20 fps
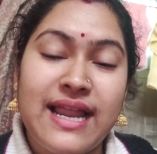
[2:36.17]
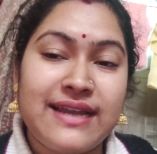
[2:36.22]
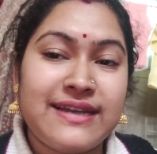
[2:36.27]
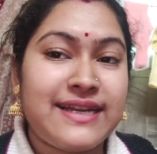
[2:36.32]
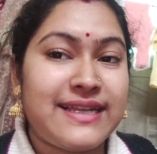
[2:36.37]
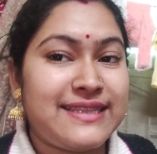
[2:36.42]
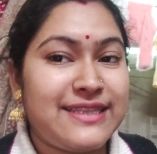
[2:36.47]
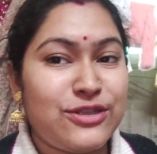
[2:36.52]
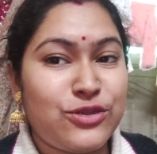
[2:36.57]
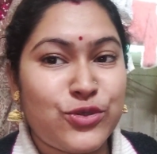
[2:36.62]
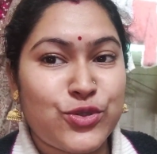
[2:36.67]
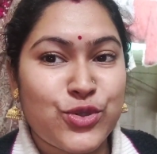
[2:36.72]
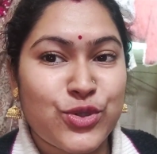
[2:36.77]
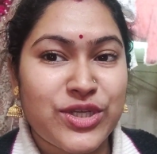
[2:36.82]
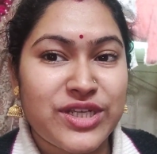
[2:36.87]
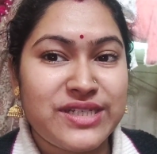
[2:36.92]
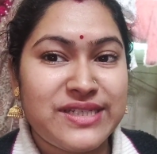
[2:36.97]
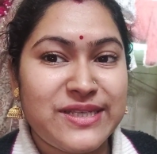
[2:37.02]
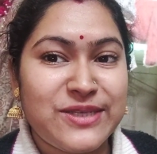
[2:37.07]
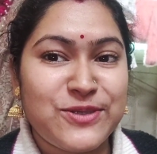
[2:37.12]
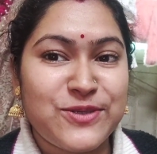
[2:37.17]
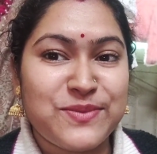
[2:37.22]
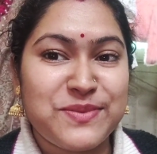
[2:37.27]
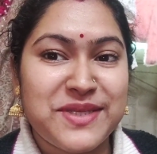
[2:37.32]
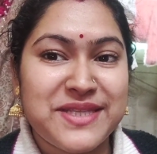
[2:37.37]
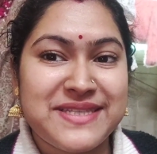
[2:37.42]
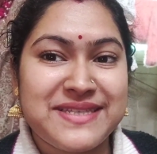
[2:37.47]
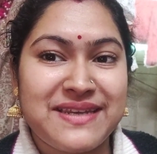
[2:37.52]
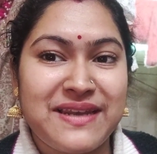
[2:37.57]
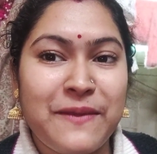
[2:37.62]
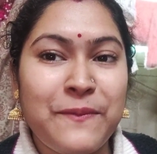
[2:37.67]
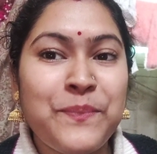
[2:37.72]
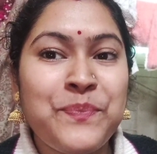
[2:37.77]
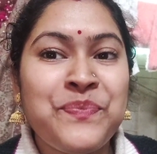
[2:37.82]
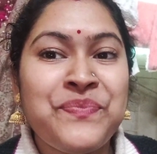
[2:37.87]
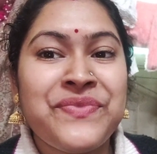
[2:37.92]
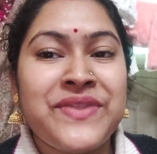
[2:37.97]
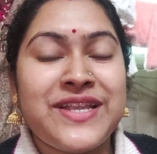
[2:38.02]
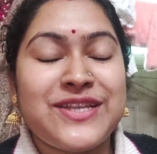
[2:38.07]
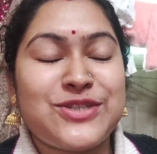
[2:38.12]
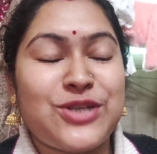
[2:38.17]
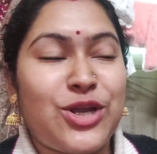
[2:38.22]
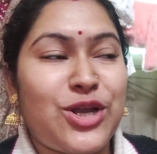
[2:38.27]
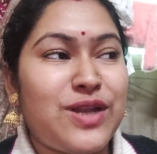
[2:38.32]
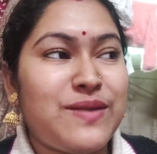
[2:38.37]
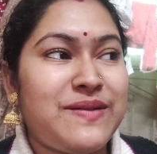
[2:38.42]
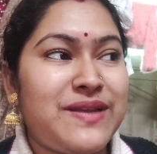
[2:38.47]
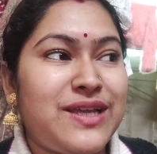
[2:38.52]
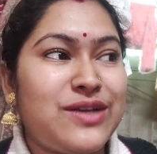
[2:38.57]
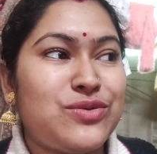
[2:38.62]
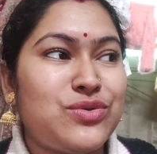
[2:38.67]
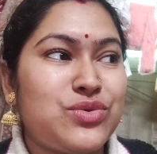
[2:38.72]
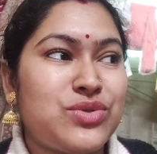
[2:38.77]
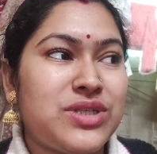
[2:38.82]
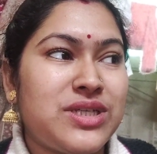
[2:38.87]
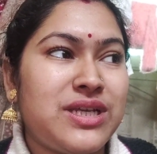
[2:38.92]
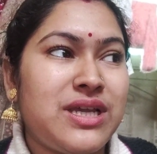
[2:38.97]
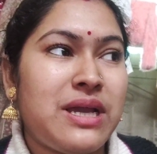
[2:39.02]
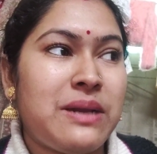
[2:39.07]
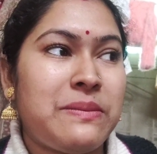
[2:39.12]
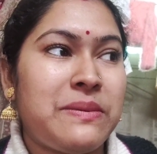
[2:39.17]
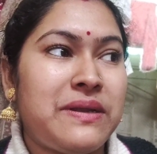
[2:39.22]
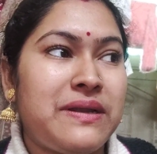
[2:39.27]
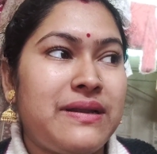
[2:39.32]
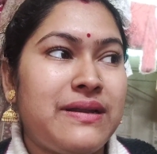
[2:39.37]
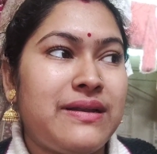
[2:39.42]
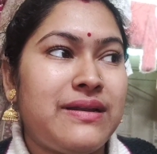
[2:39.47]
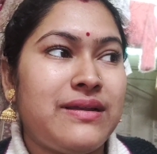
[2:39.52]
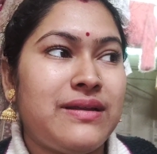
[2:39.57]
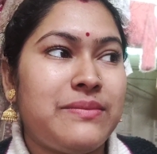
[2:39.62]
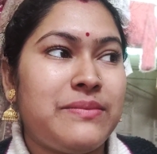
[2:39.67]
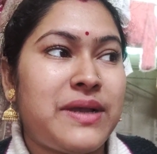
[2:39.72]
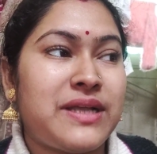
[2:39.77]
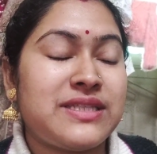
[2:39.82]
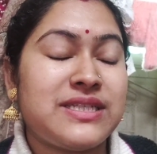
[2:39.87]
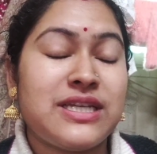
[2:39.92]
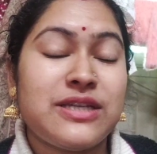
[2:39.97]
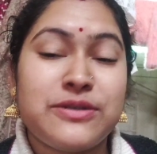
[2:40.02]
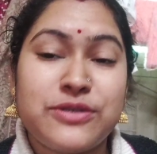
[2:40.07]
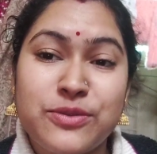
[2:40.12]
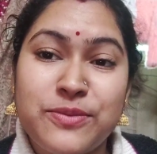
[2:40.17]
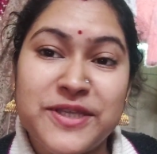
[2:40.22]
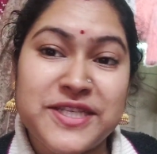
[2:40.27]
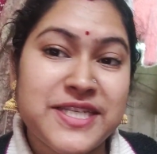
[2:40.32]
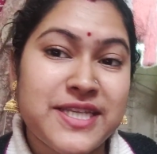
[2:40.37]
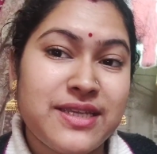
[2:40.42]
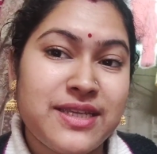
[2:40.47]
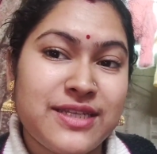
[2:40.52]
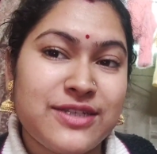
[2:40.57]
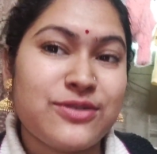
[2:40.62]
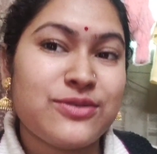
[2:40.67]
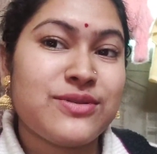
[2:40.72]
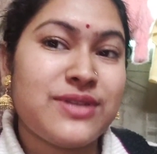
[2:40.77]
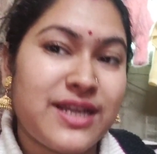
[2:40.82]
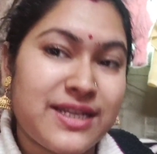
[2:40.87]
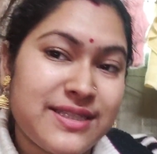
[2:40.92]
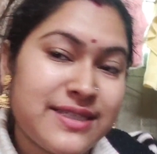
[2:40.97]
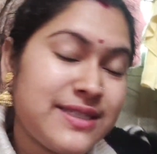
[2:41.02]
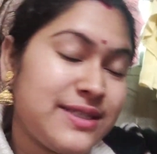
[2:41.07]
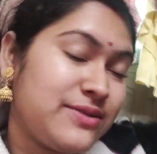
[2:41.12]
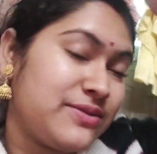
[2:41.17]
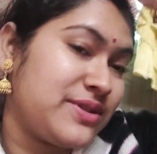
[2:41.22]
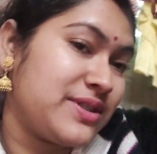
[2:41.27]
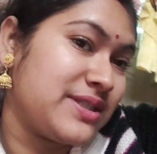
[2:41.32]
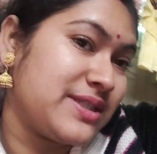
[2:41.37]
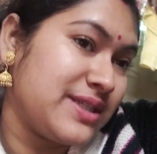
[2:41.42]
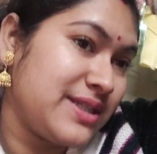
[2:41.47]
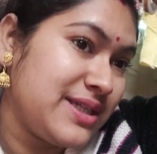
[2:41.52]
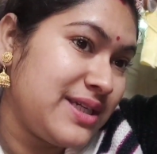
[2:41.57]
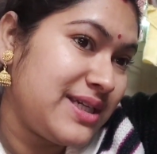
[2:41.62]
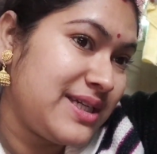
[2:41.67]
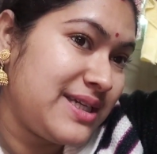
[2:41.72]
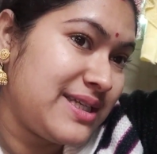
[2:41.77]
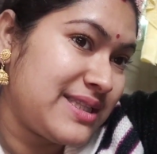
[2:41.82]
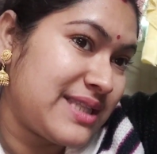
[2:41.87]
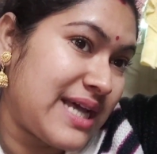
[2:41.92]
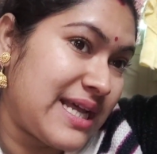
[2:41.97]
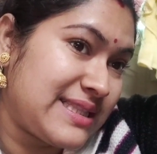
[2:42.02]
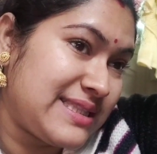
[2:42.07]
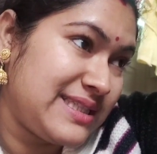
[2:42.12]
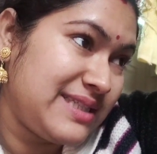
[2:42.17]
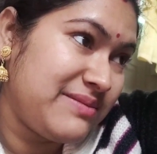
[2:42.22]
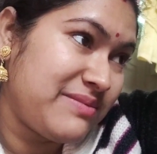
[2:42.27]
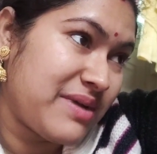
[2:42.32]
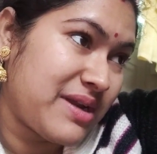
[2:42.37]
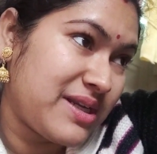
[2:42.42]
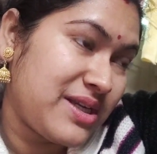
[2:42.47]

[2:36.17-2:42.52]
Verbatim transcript: করো আর পাশে থাকা বেলাইকেন প্রেস করে আমার সঙ্গে থেকো আমাকে সাপোর্ট করো তো যাই হোক আজকের